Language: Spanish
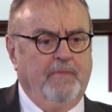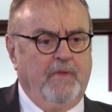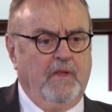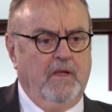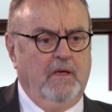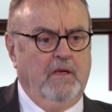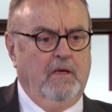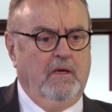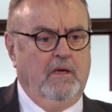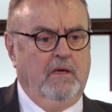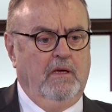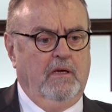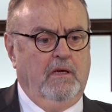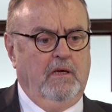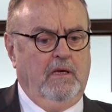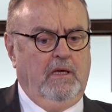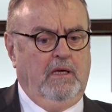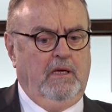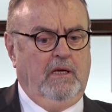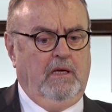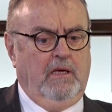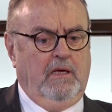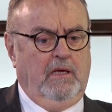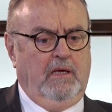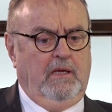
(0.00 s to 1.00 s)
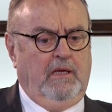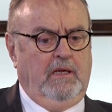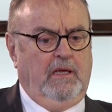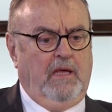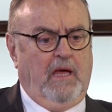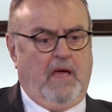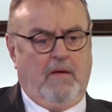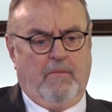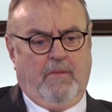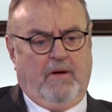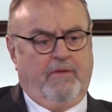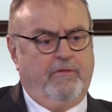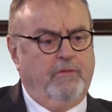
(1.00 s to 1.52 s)
eh, y,
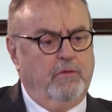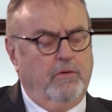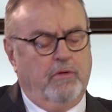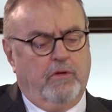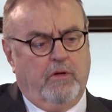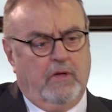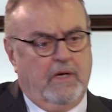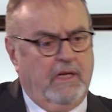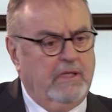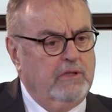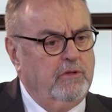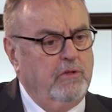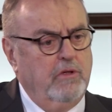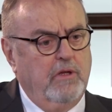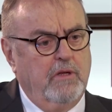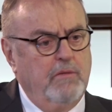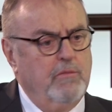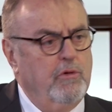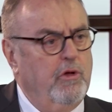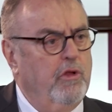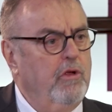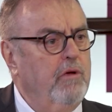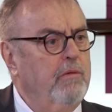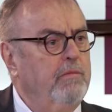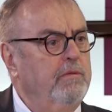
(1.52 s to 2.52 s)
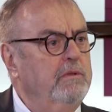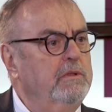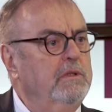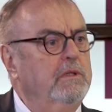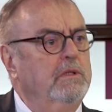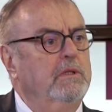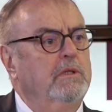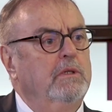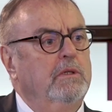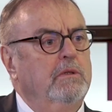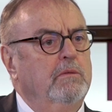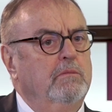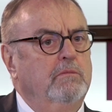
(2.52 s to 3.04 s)
además funcionando de modo
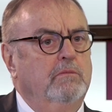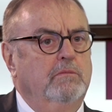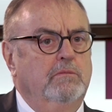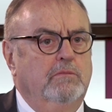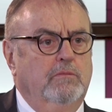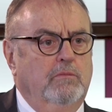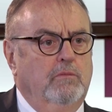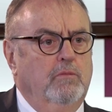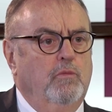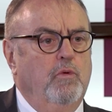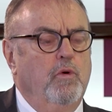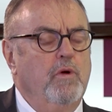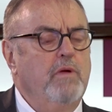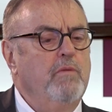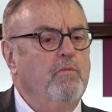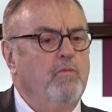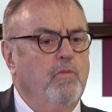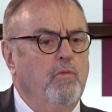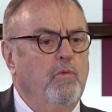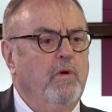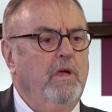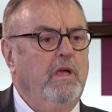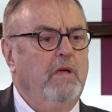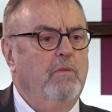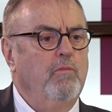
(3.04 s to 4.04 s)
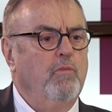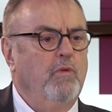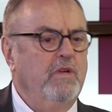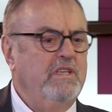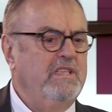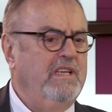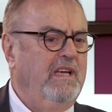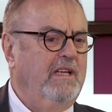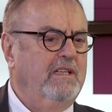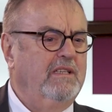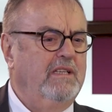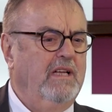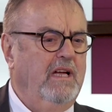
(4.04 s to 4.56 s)
muy, muy, muy
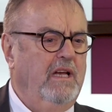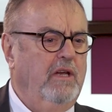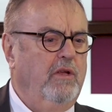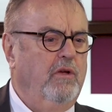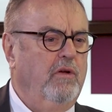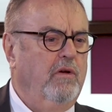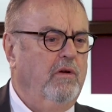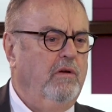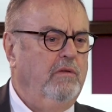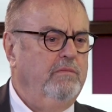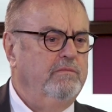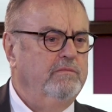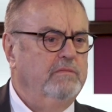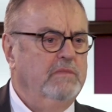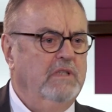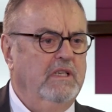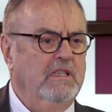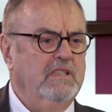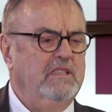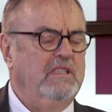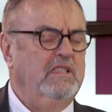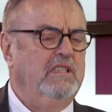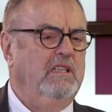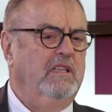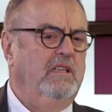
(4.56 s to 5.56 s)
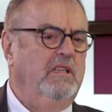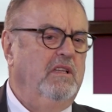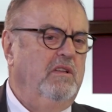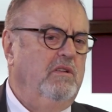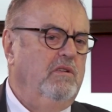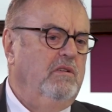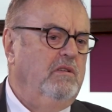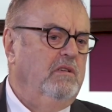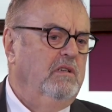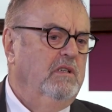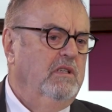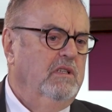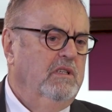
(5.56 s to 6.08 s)
sectario. ¿no? En este
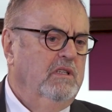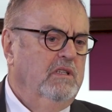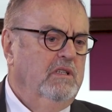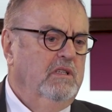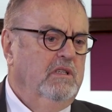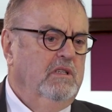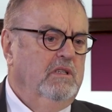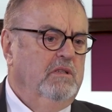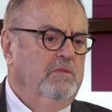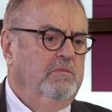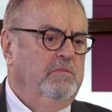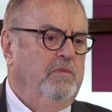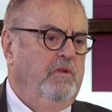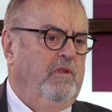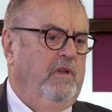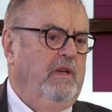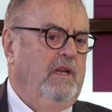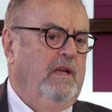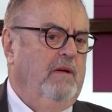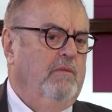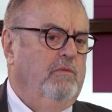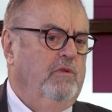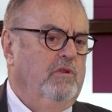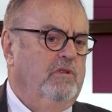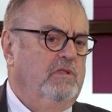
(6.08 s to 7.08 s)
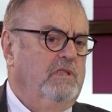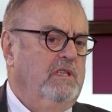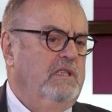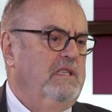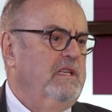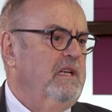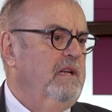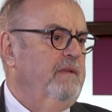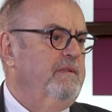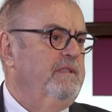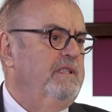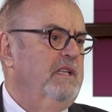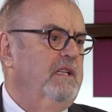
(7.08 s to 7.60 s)
sentido, podríamos
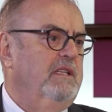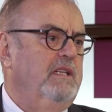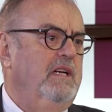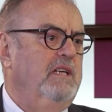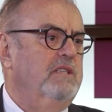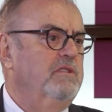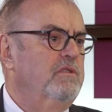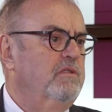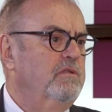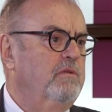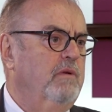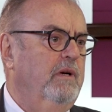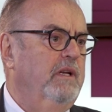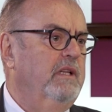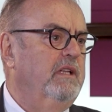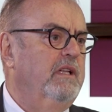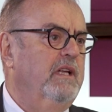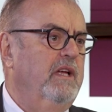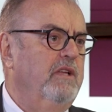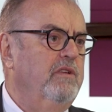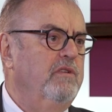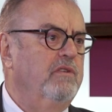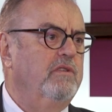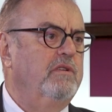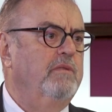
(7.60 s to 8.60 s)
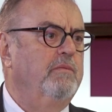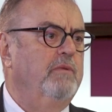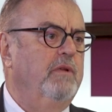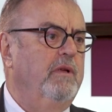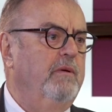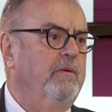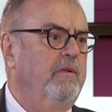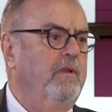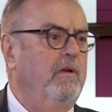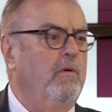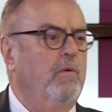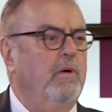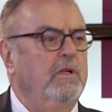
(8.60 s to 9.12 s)
echar la vista atrás, estos 40 años, y
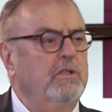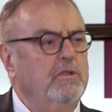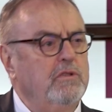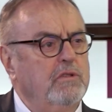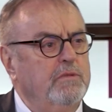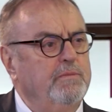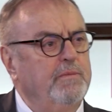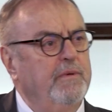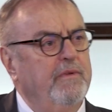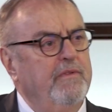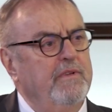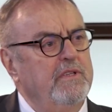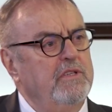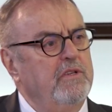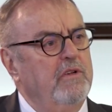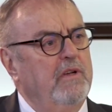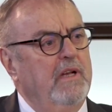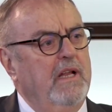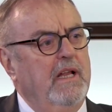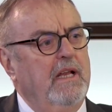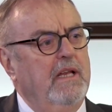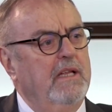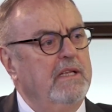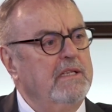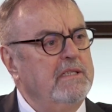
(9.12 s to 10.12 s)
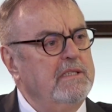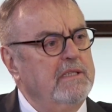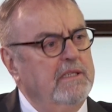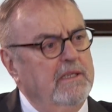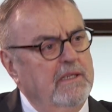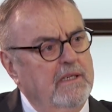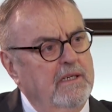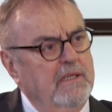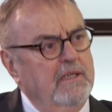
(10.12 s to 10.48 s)
podríamos decir, ¿cuántos profesionales